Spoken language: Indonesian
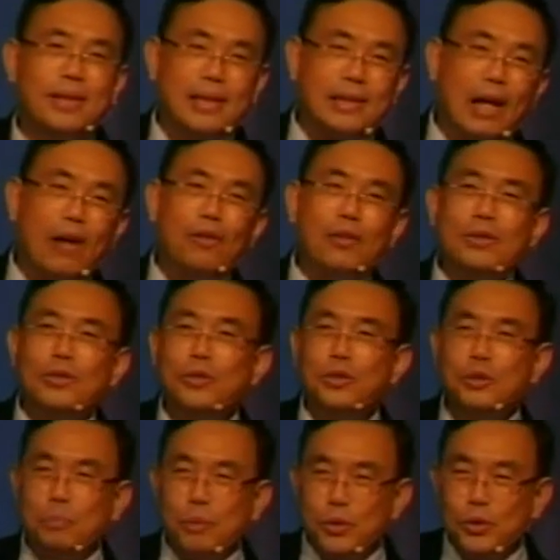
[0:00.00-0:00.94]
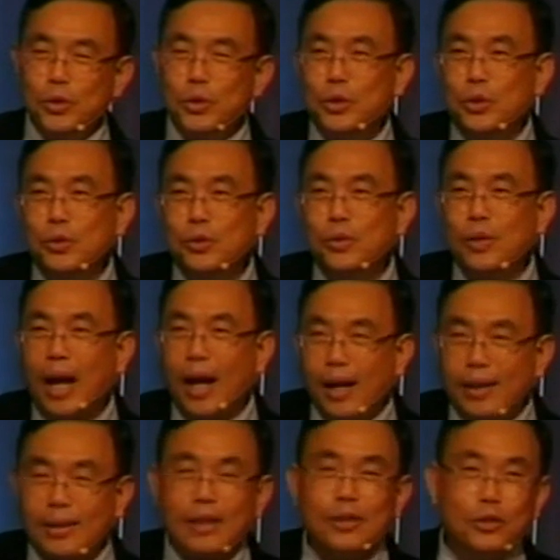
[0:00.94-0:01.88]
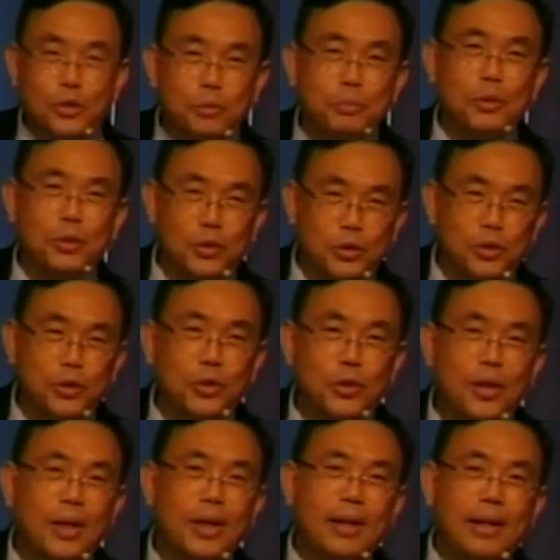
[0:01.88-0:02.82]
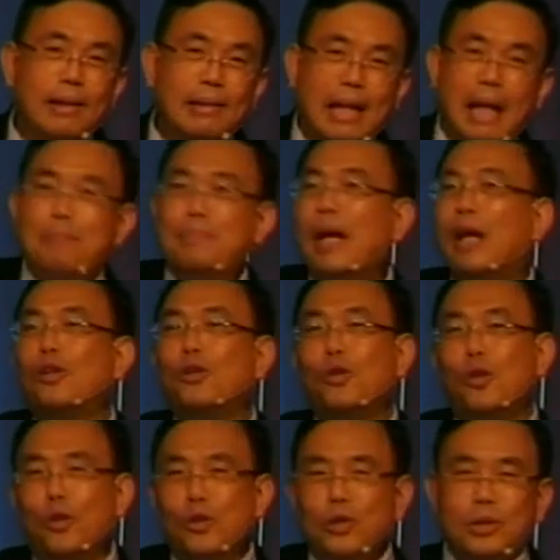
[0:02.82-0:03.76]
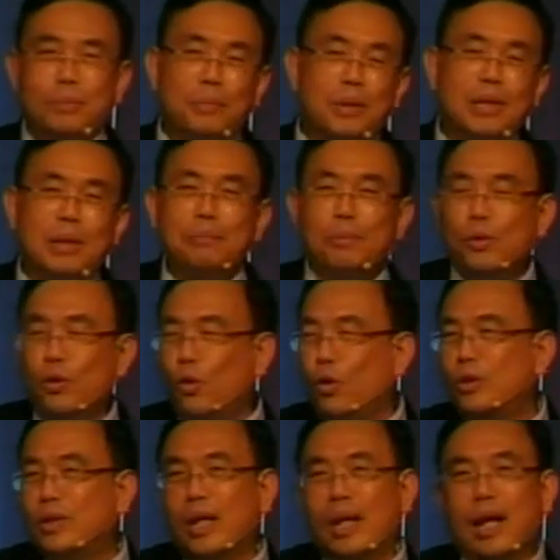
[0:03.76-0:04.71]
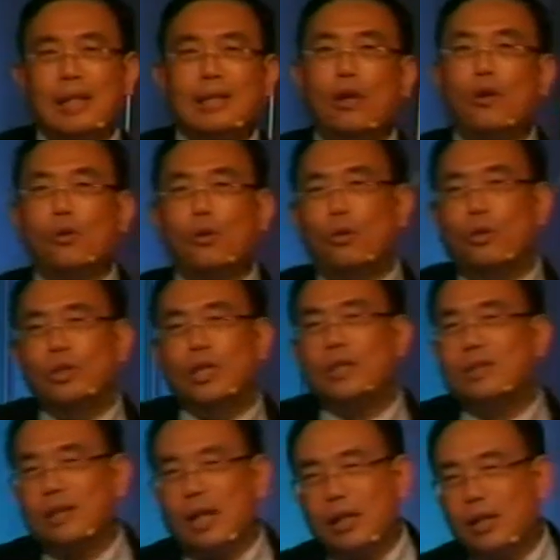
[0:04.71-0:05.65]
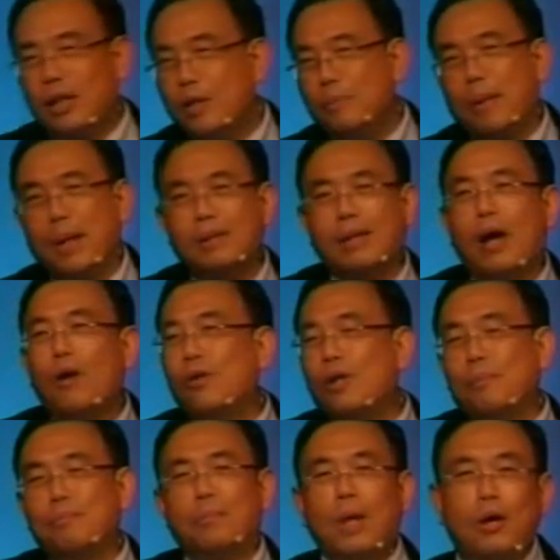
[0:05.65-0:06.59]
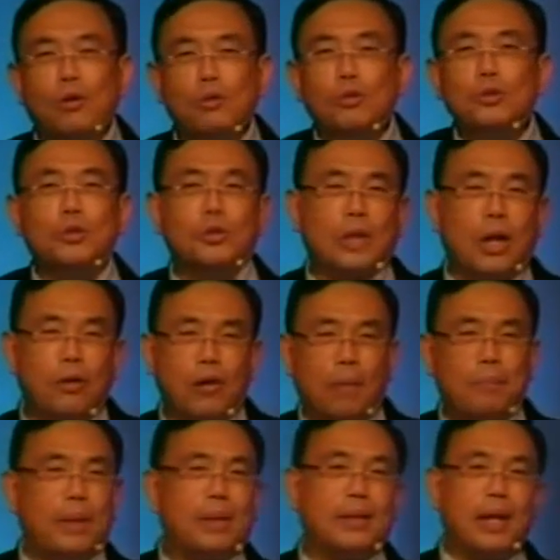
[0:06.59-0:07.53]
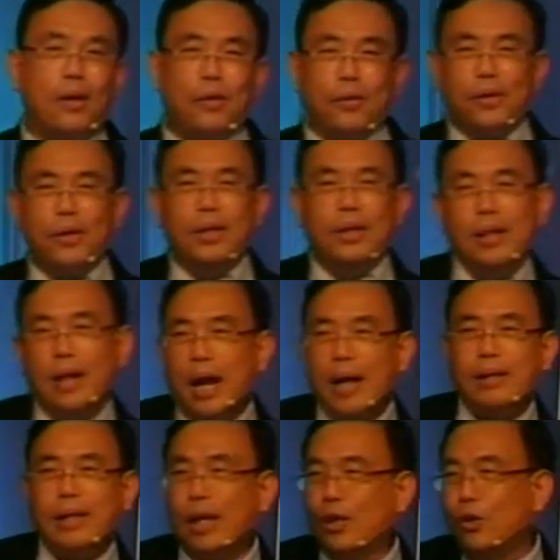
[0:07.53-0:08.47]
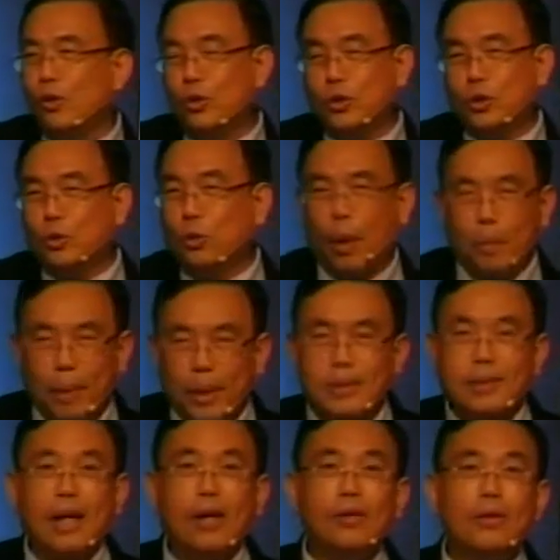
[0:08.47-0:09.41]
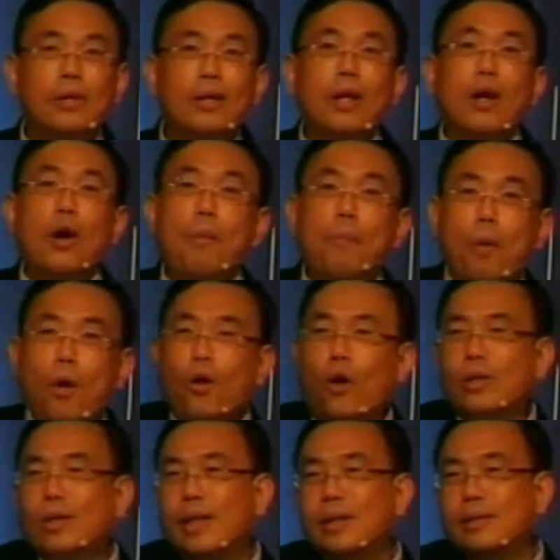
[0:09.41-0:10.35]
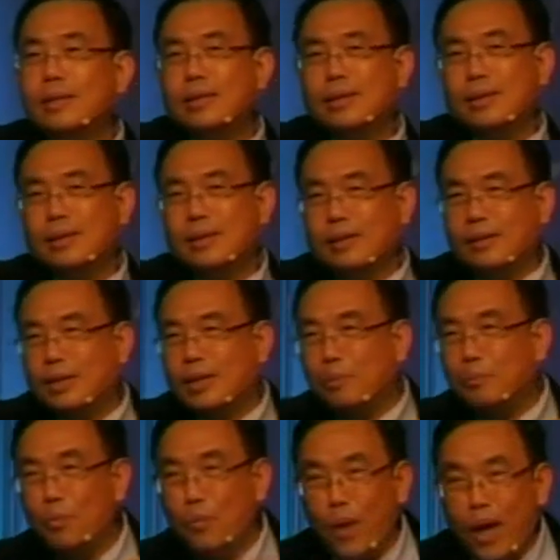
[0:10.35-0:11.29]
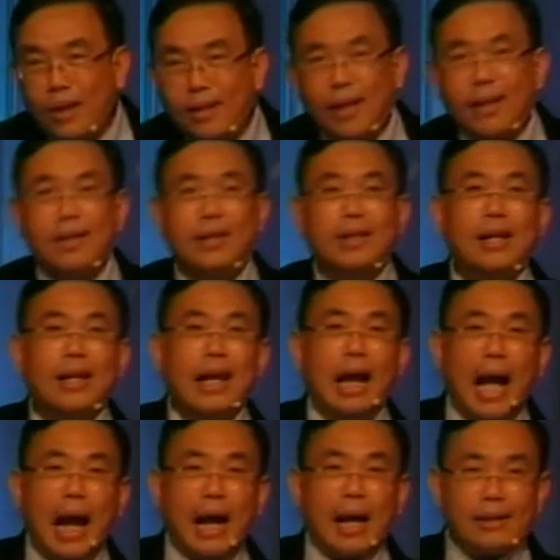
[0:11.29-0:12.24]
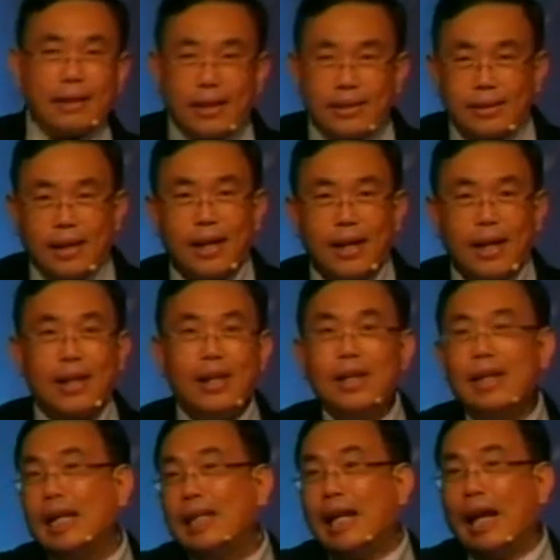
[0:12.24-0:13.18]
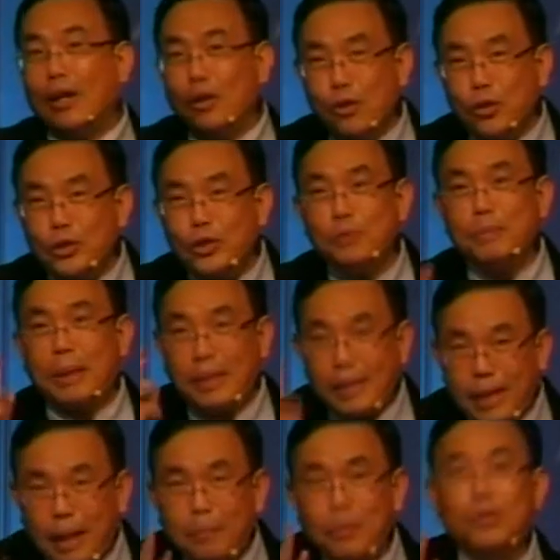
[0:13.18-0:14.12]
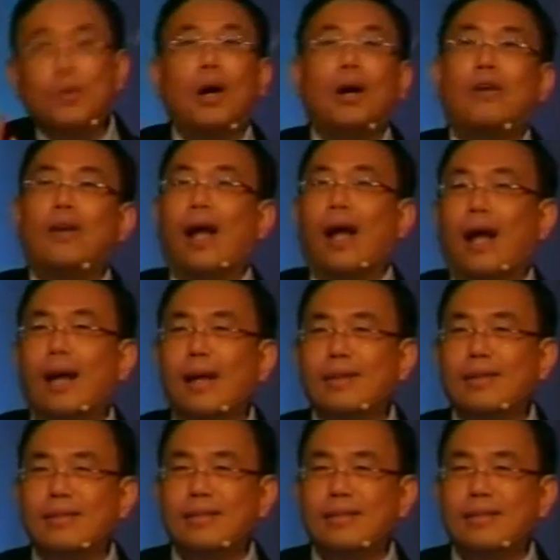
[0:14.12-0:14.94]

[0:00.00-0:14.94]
di tahun 77, angkatan 77, tapi yang lulus meskipun lulusnya nggak tahu, lulusnya setelah 5 tahun, 6 tahun, 7 tahun, 8 tahun, ada yang lulus 12 tahun. Pokoknya semua dari angkatan saya yang lulus cuma 32 orang.